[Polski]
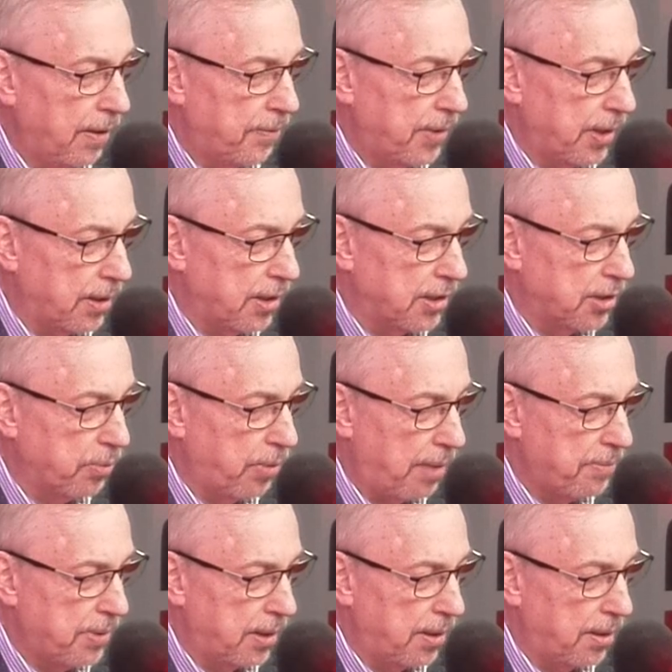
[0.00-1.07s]
na te
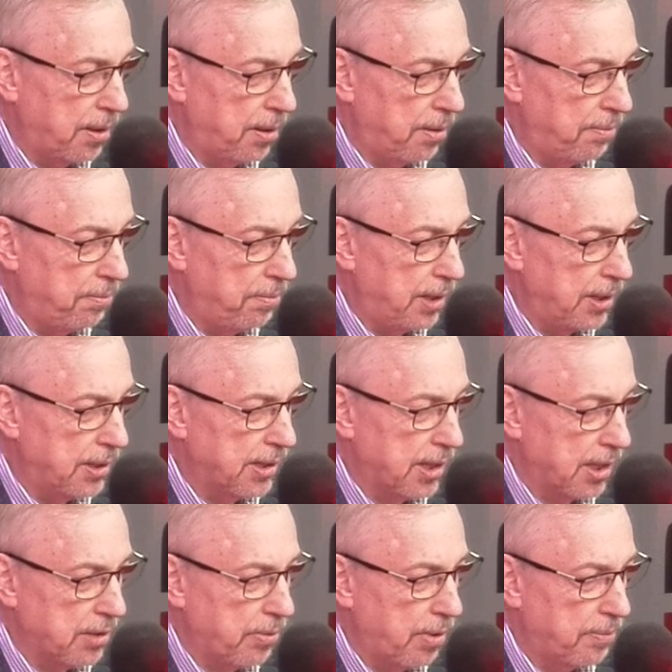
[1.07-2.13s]
słabe e,
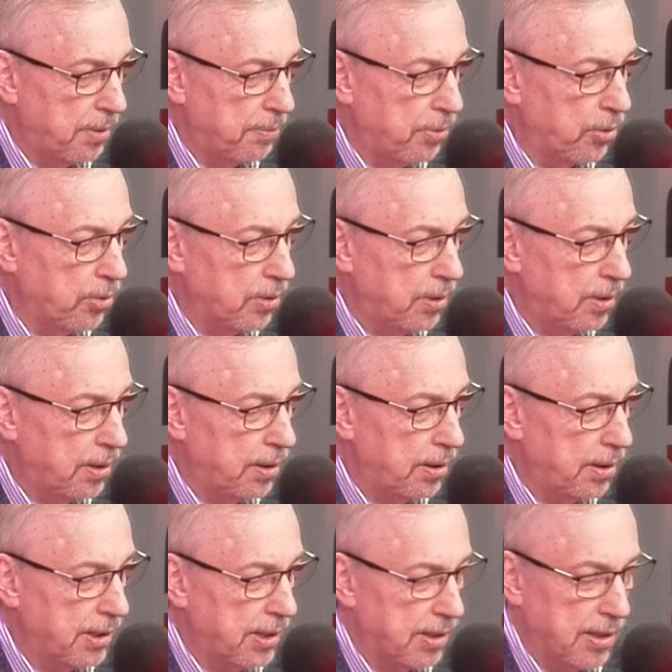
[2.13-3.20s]
miejsca, słabe punkty
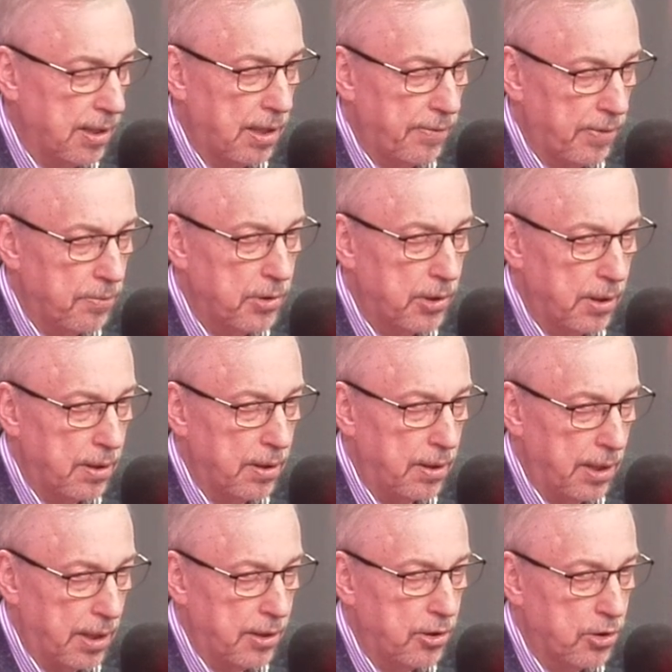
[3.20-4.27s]
i zastanawiam się,
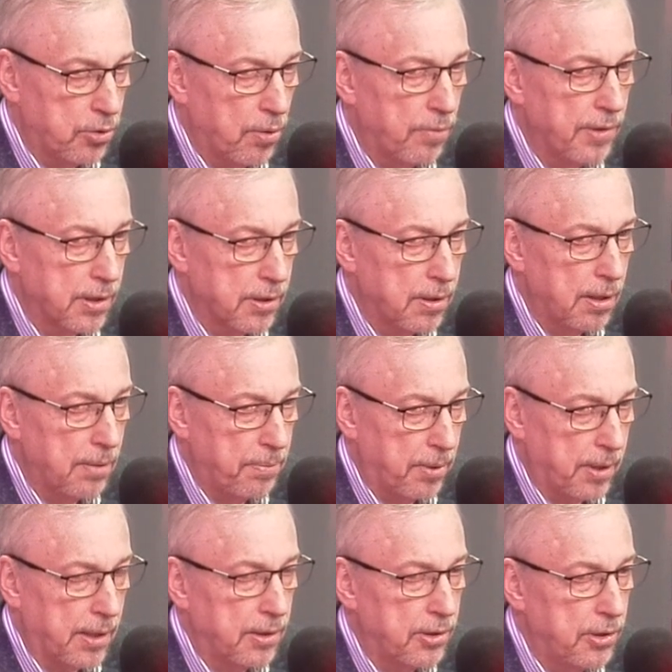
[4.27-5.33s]
jaki człowiek sobie
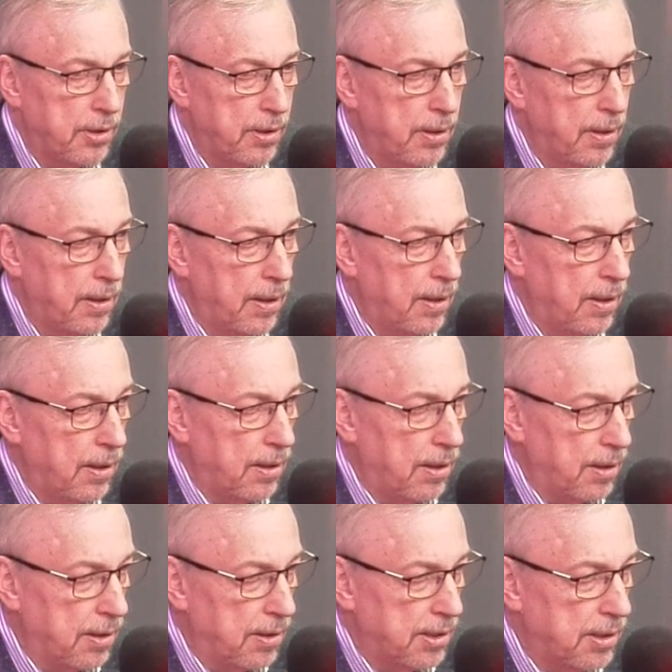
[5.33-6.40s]
poradzi
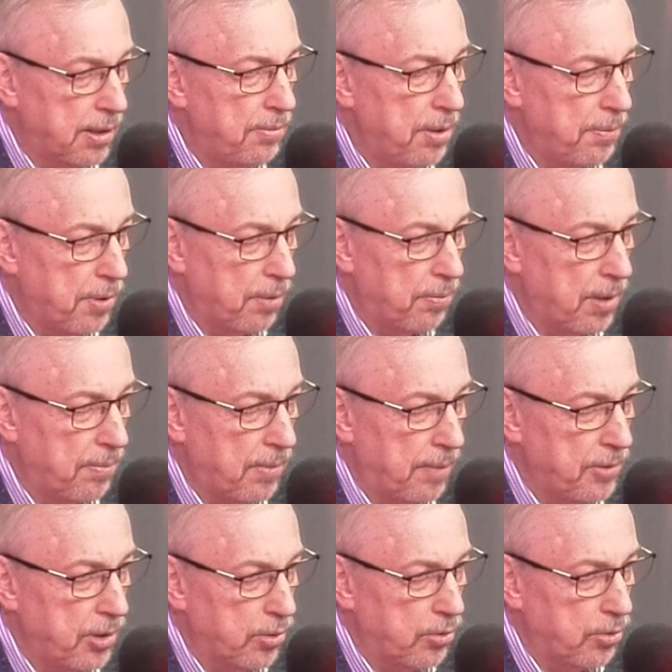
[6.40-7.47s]
z tymi
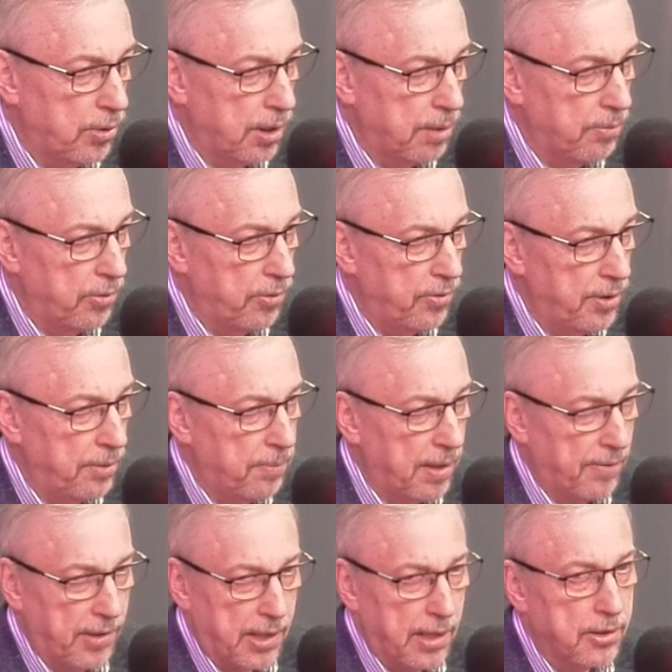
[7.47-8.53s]
problemami, o których mówi
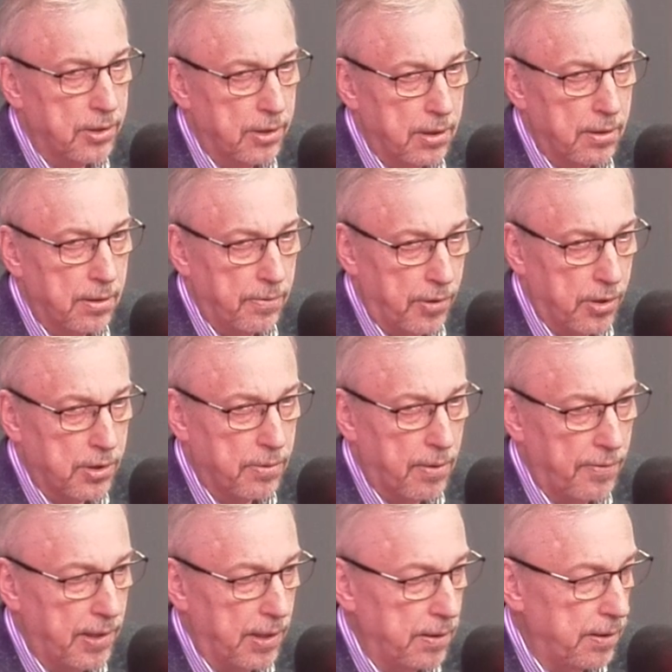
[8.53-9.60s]
prawie każdy
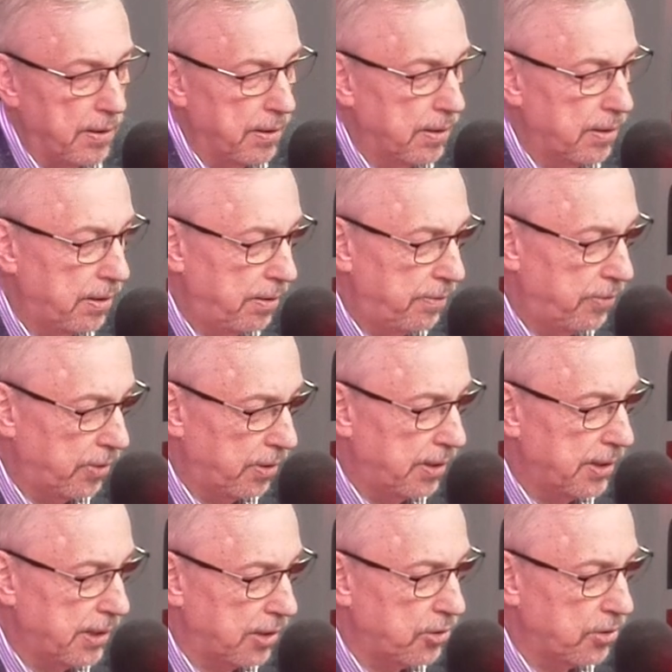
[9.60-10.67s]
wrocławianin. I
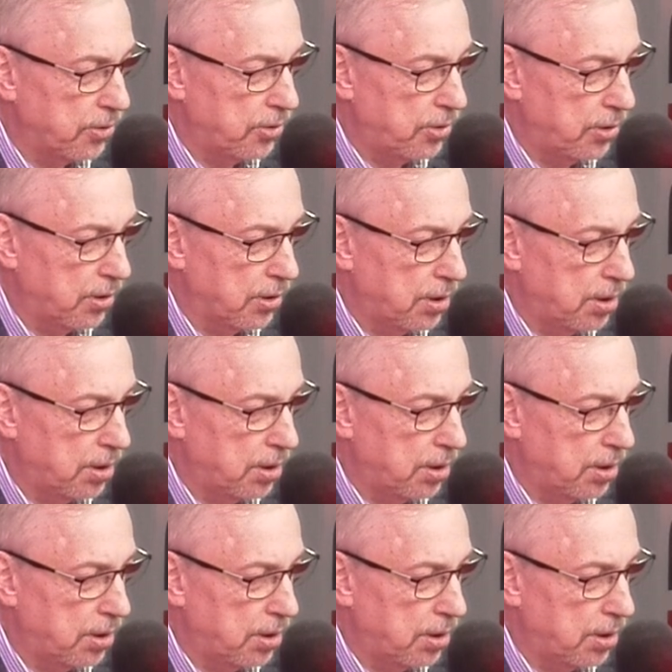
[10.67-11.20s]
wolę zacząć od